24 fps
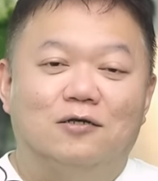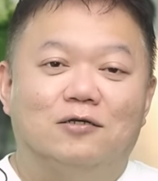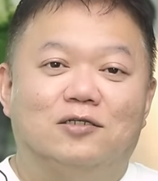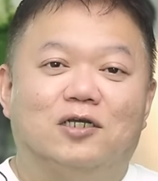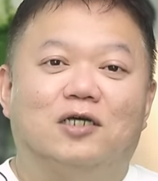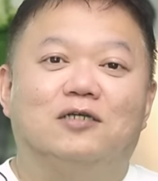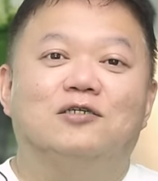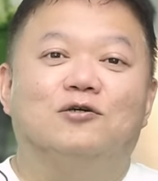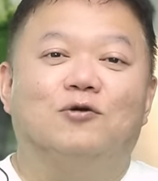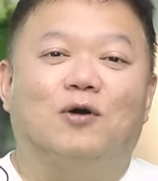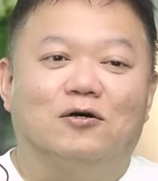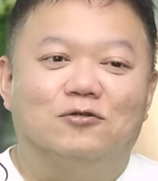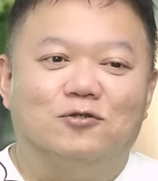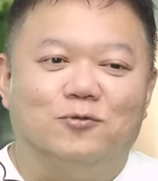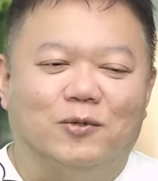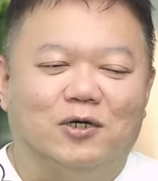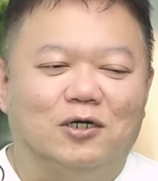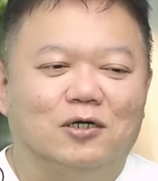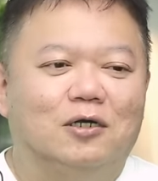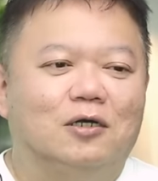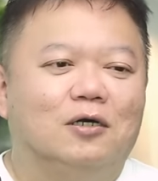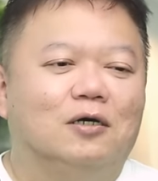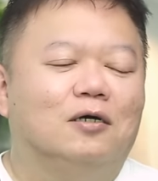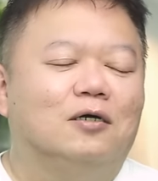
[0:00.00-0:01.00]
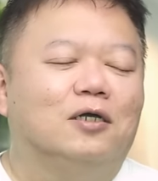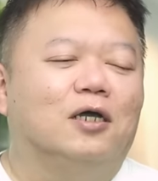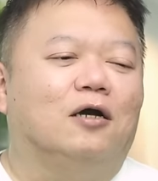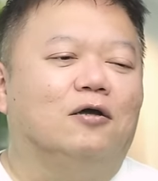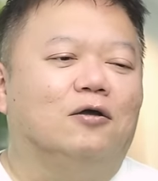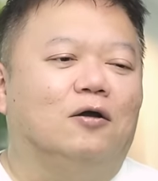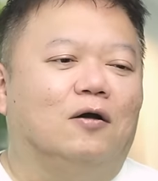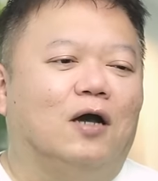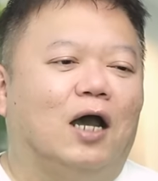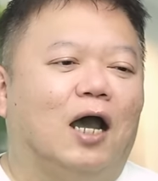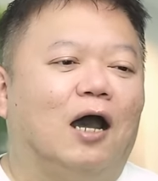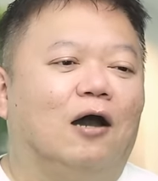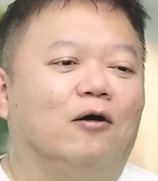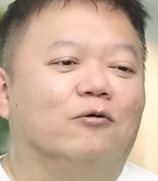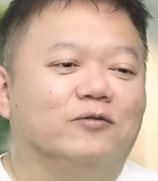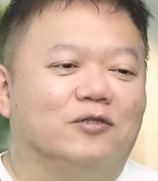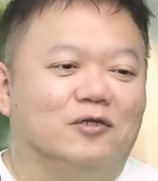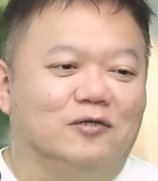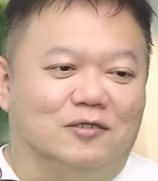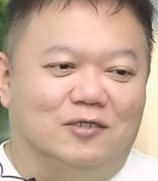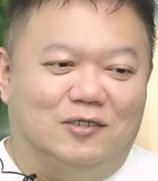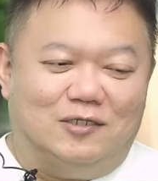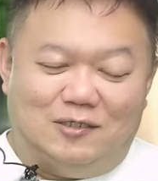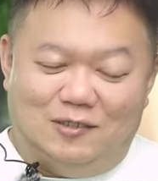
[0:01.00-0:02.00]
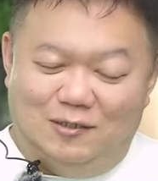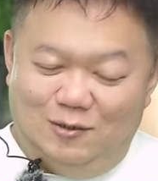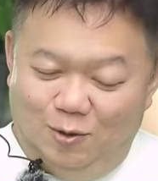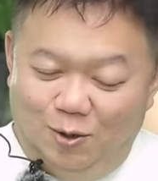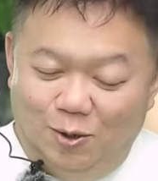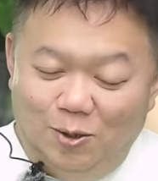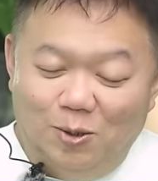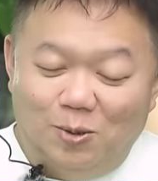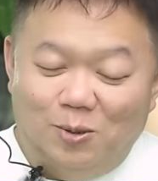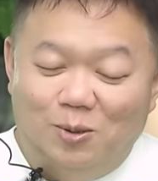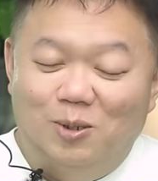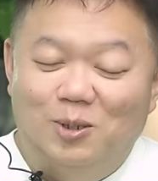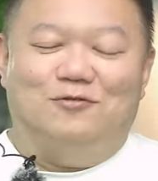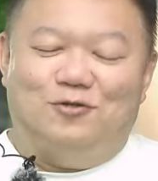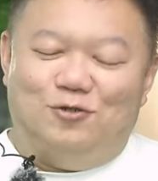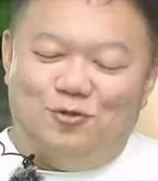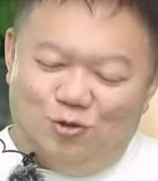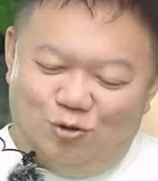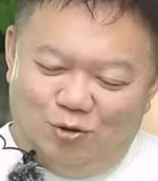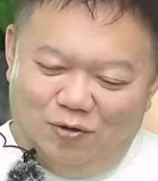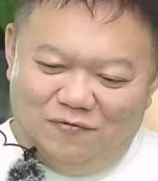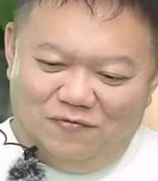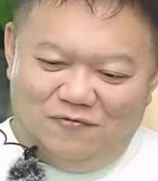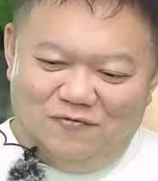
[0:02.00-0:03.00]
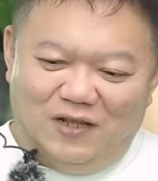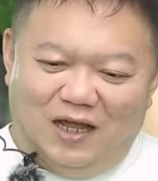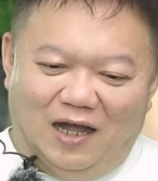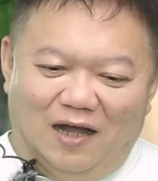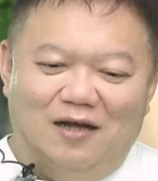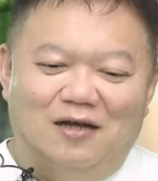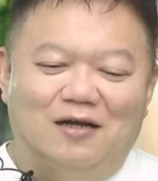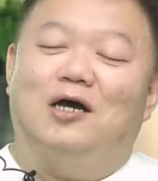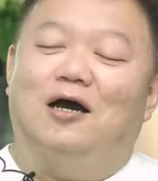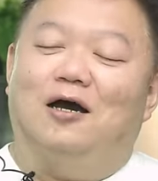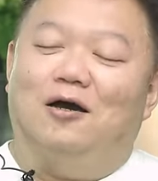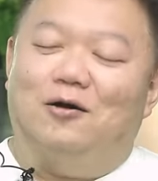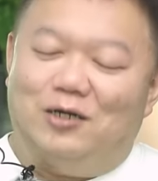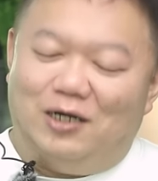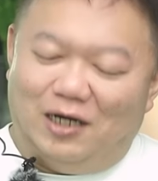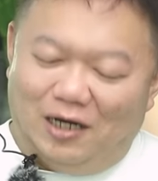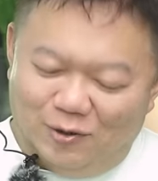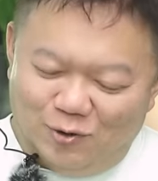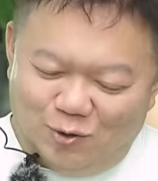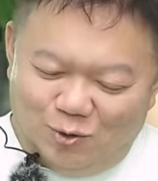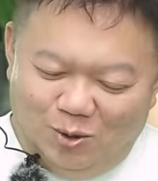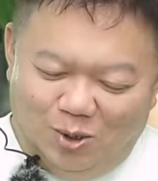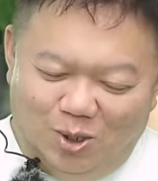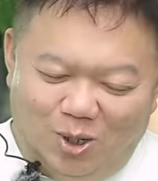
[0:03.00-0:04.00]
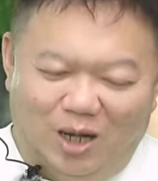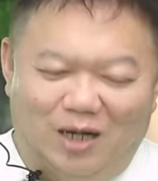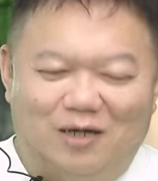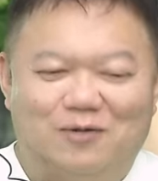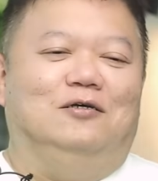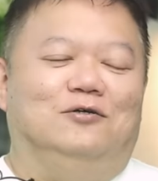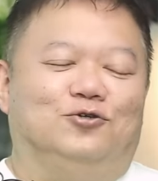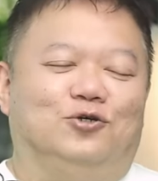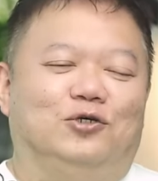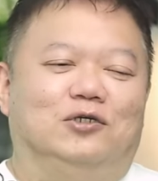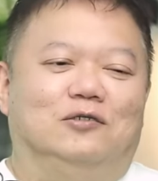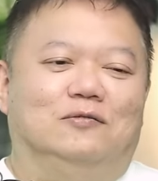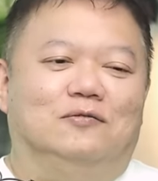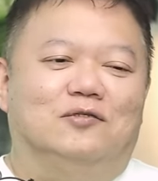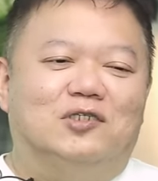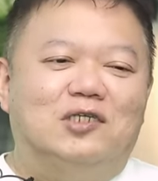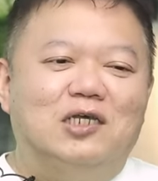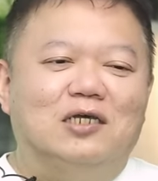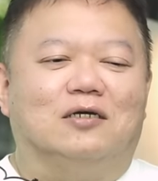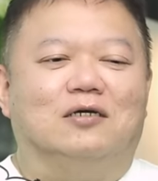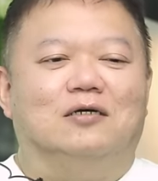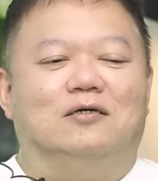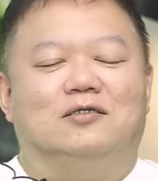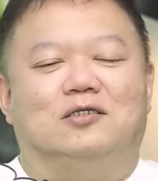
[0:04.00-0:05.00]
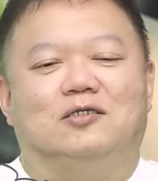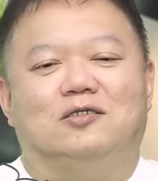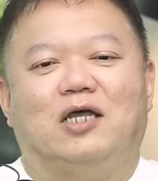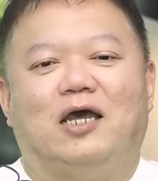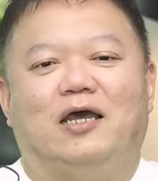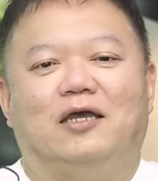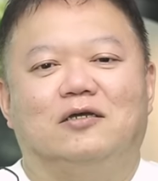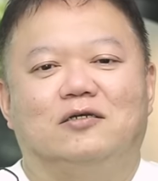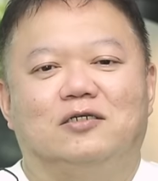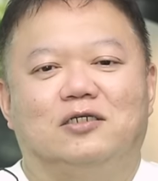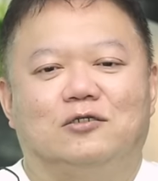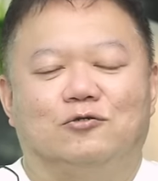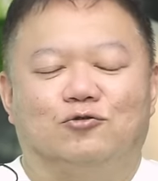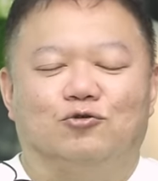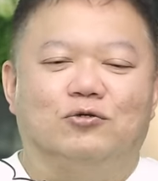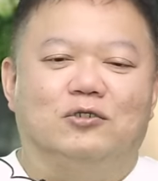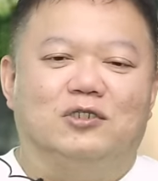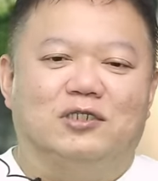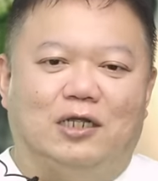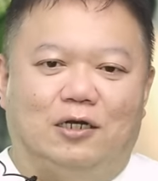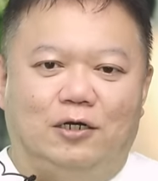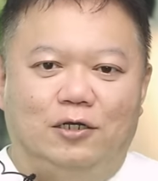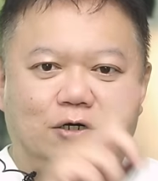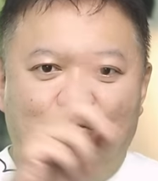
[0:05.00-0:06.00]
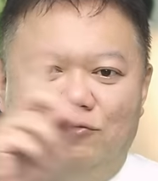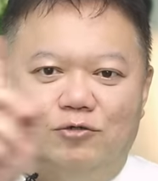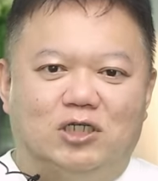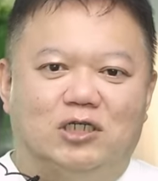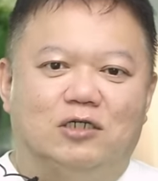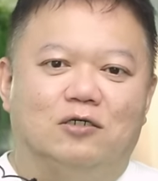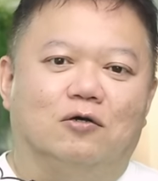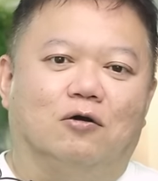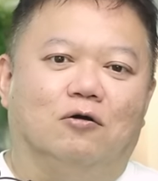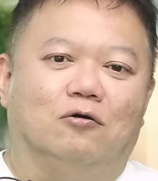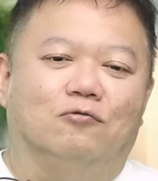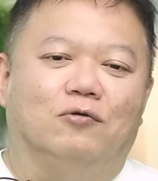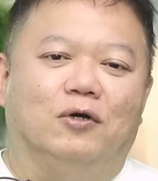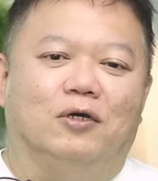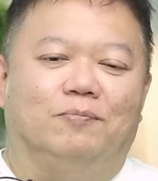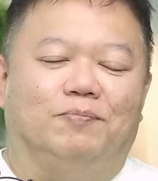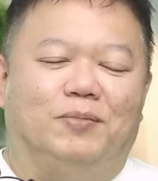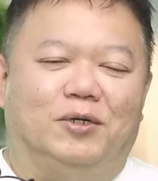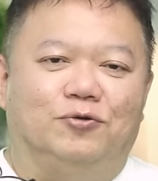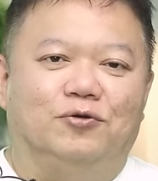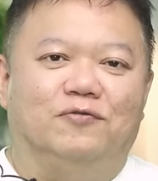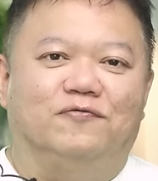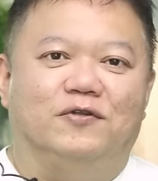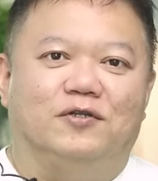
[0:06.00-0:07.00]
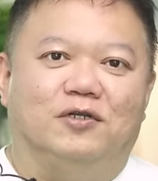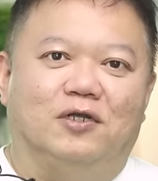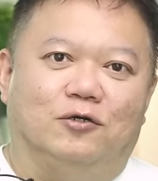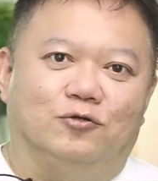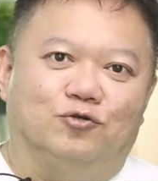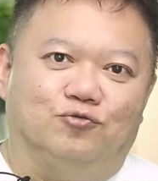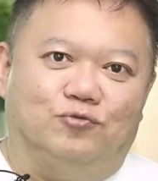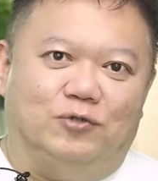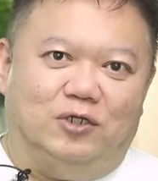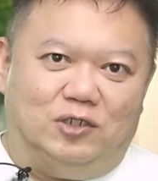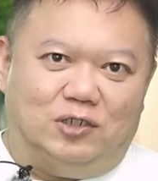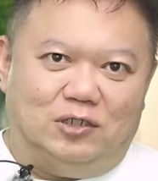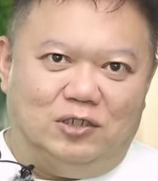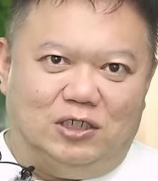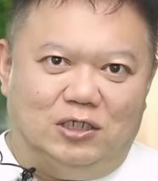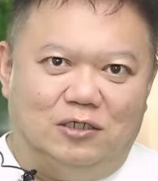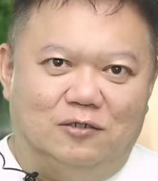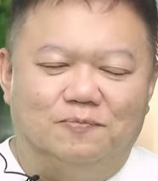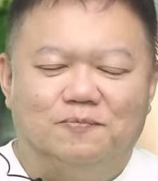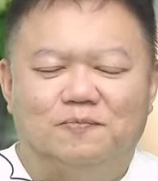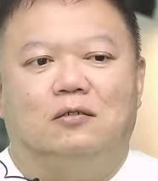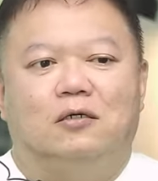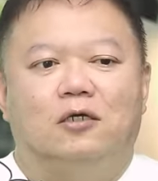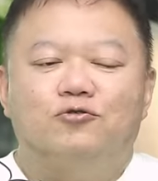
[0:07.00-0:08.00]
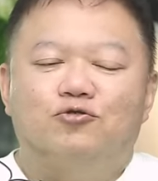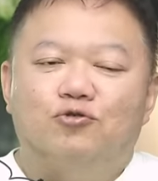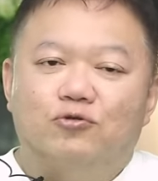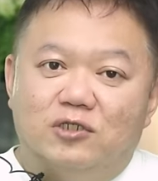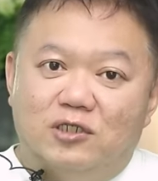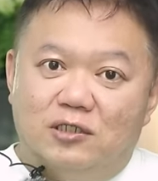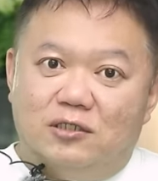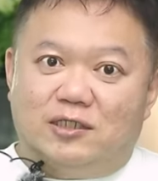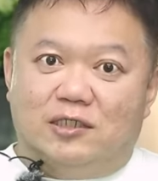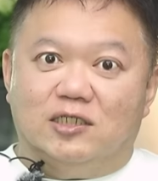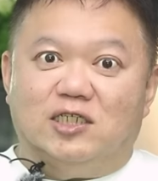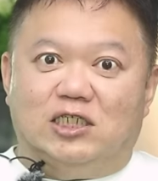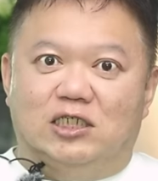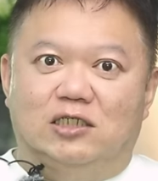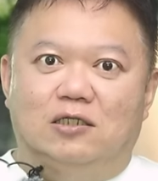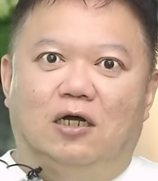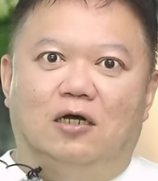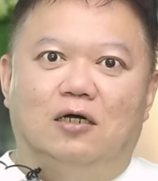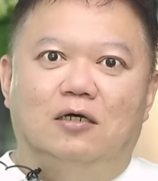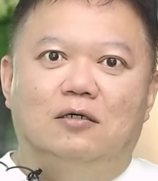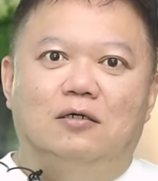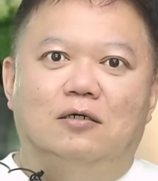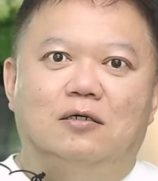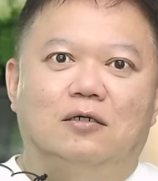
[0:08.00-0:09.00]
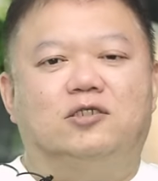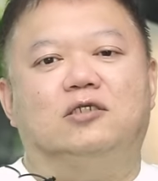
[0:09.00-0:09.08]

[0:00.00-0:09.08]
天机化禄什么？要有好的思虑去对付它，好好跟他说话。所以这个是太阴星。如果你在六亲宫位，本月份你要注意的事情。那如果是自己呢？